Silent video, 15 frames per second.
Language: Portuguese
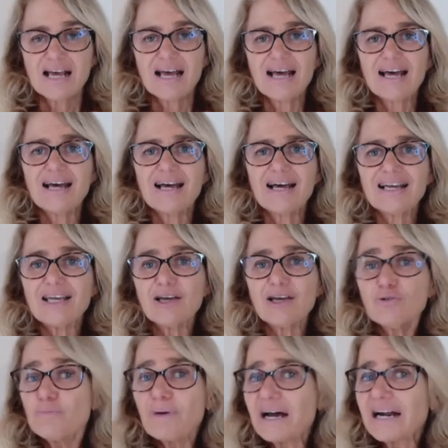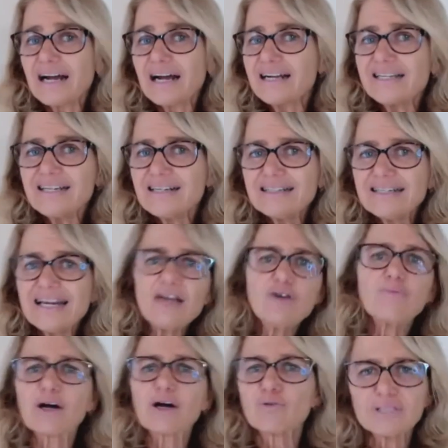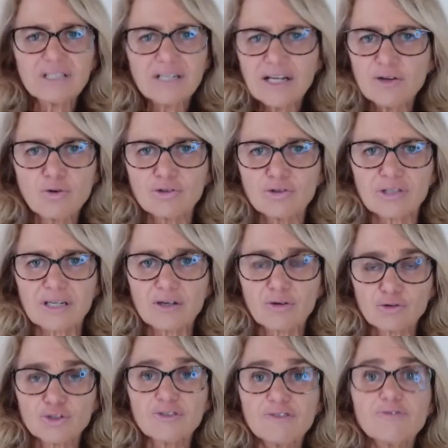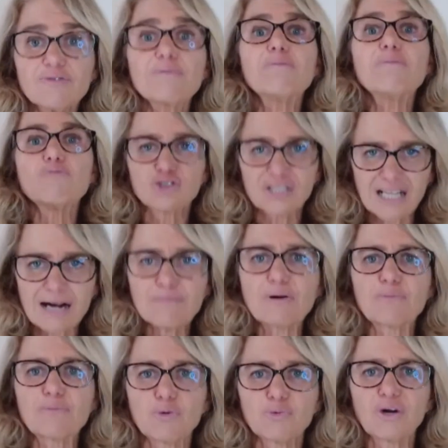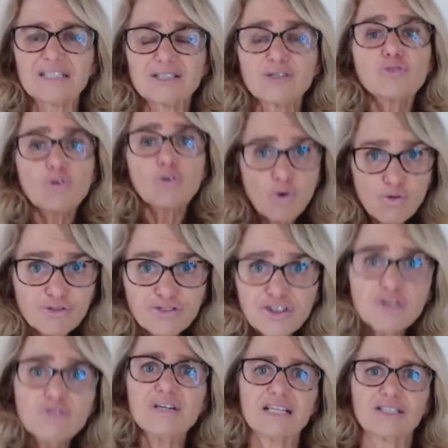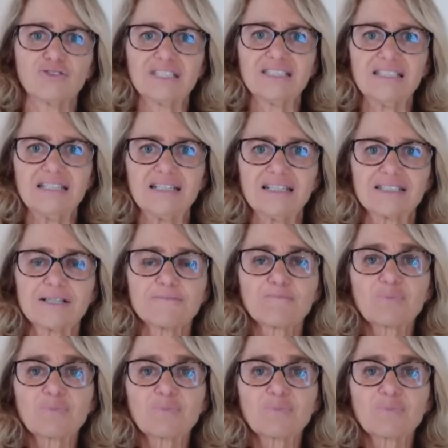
É, eu não pararia nem uma coisa nem outra, inclusive para mostrar para a população que eu confio nas vacinas.